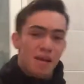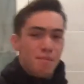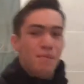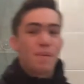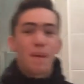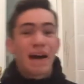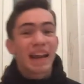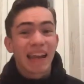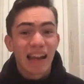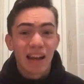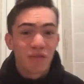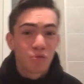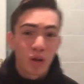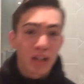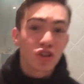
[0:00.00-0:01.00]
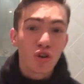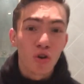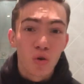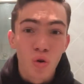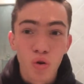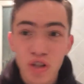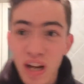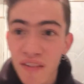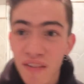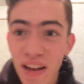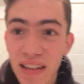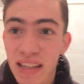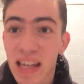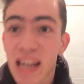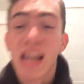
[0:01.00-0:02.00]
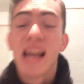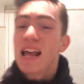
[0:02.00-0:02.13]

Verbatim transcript: Mi pare che l'educazione non ce l'avete,